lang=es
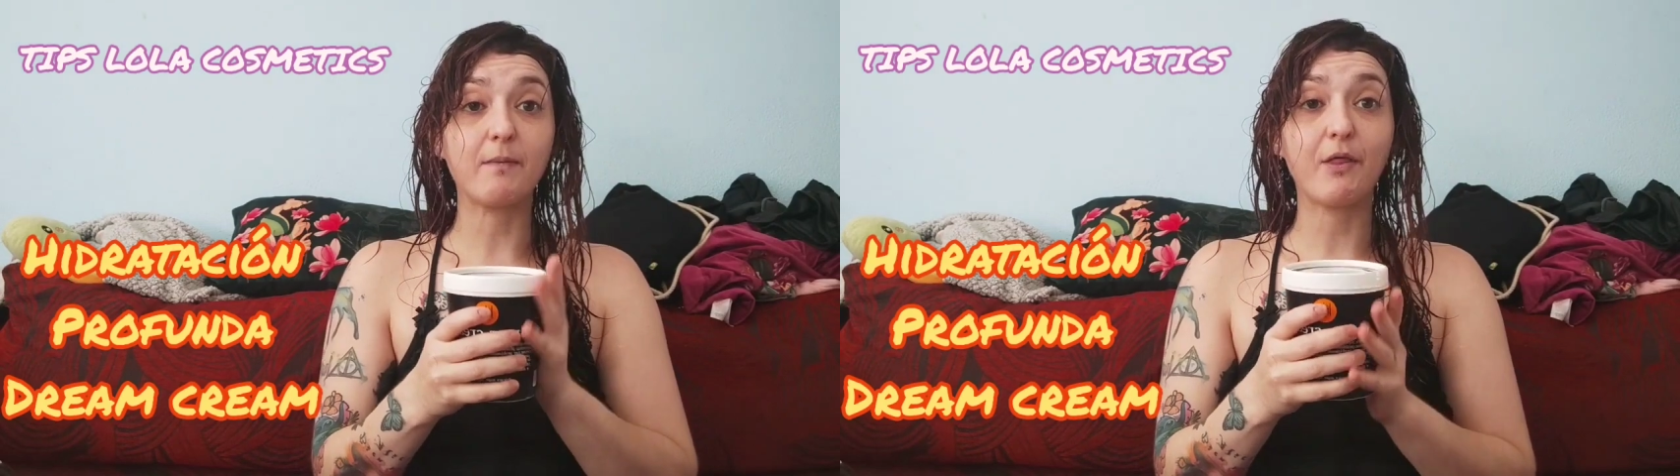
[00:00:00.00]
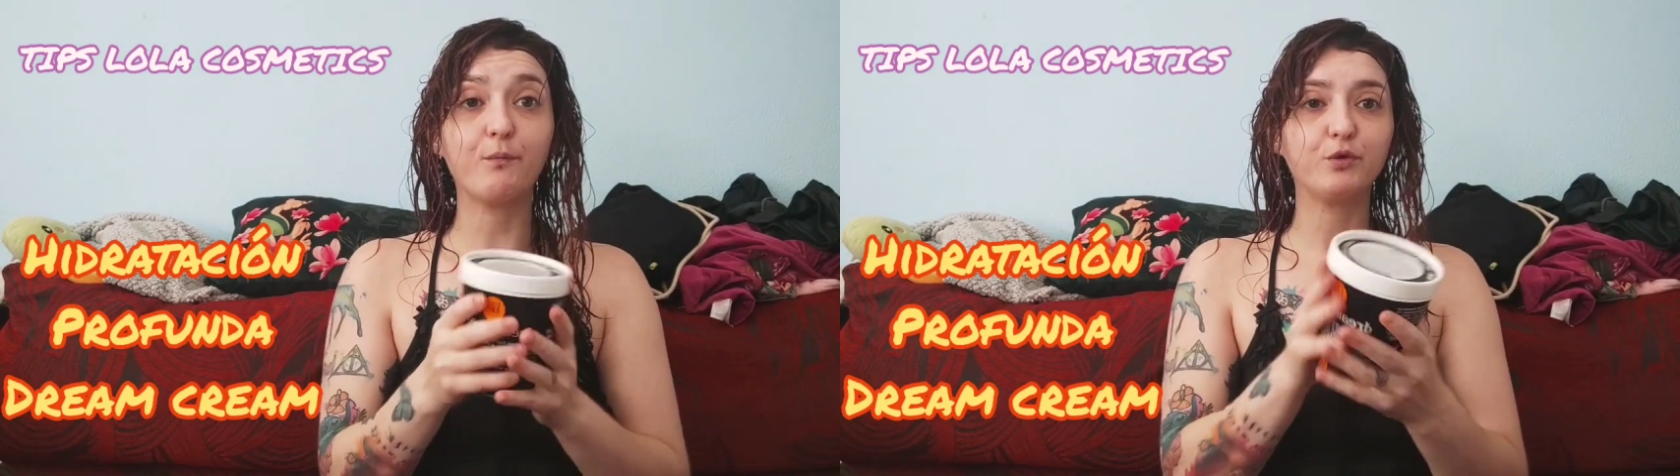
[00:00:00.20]

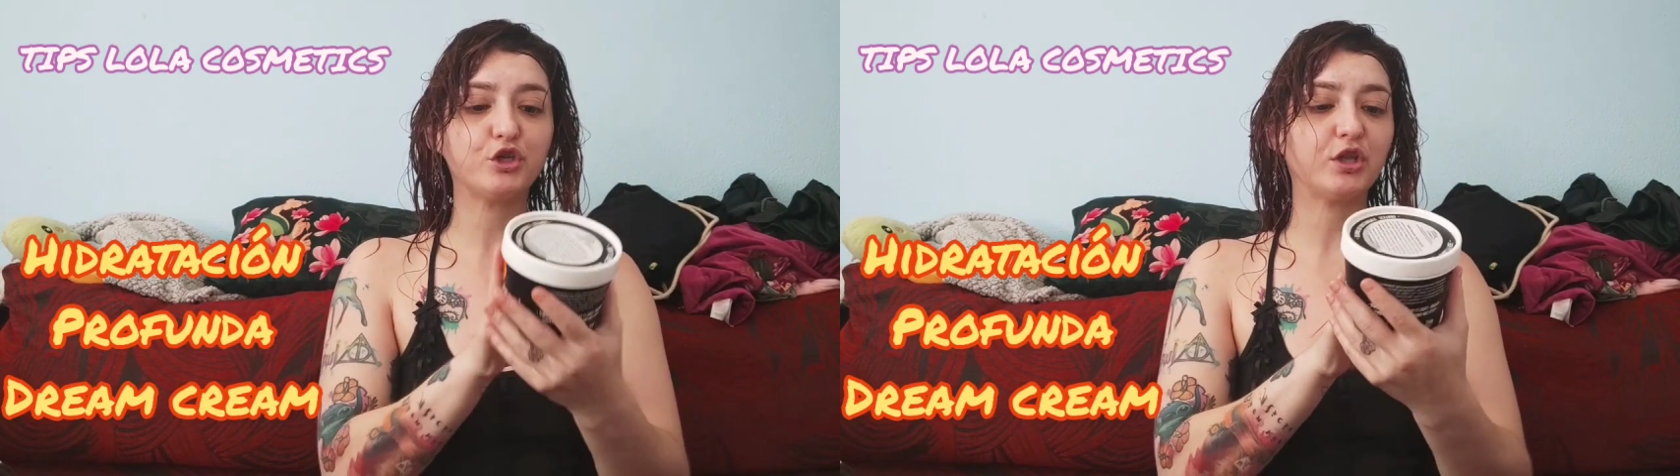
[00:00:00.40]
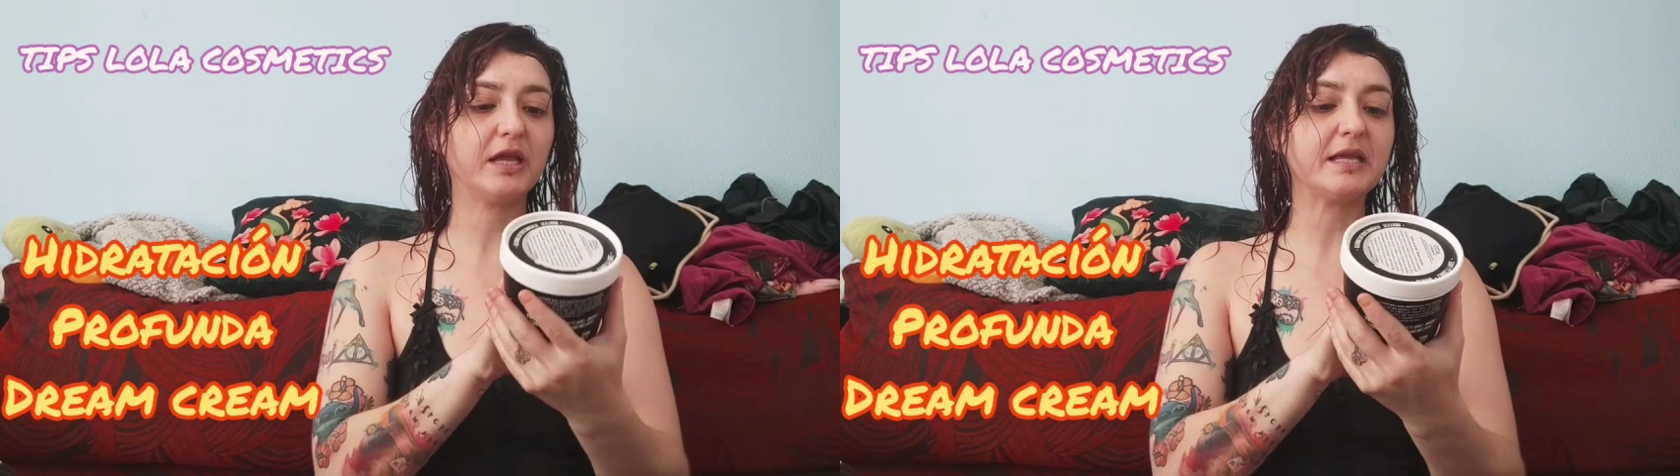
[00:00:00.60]
hablado
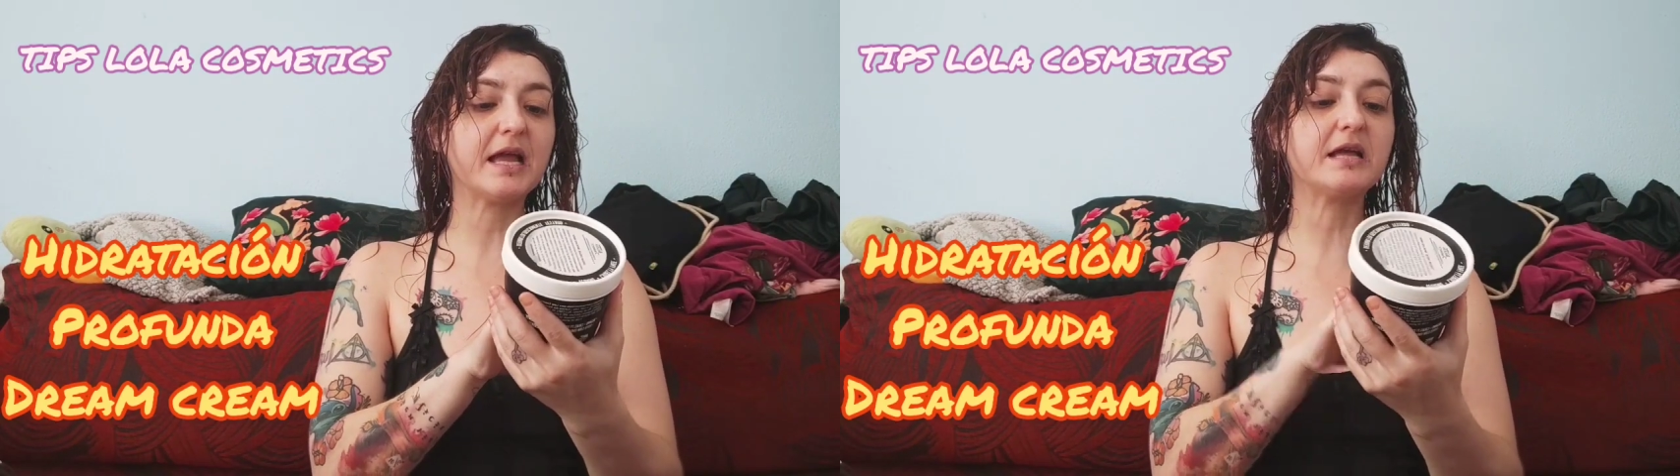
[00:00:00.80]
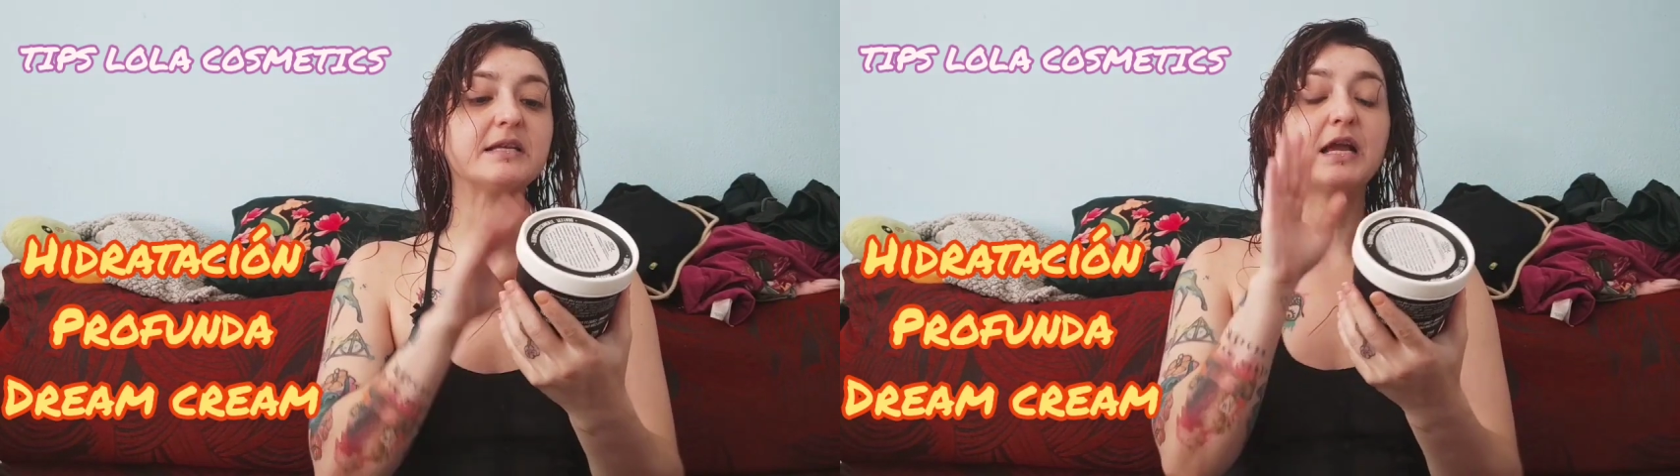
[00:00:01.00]
mucho de
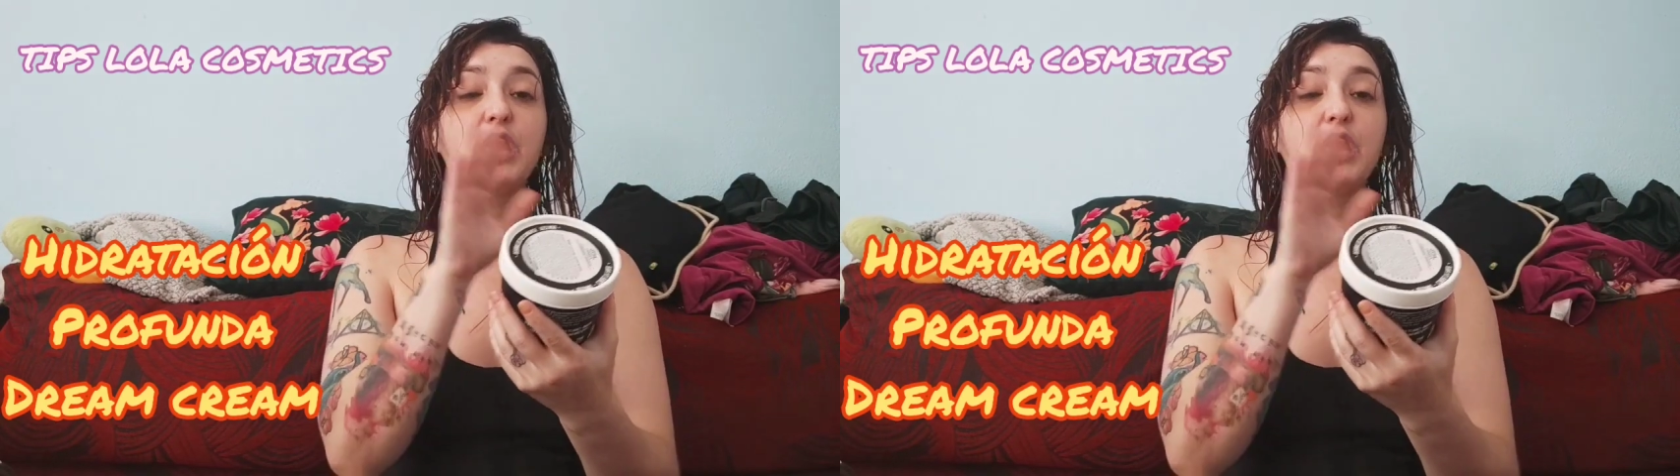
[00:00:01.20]
ellas,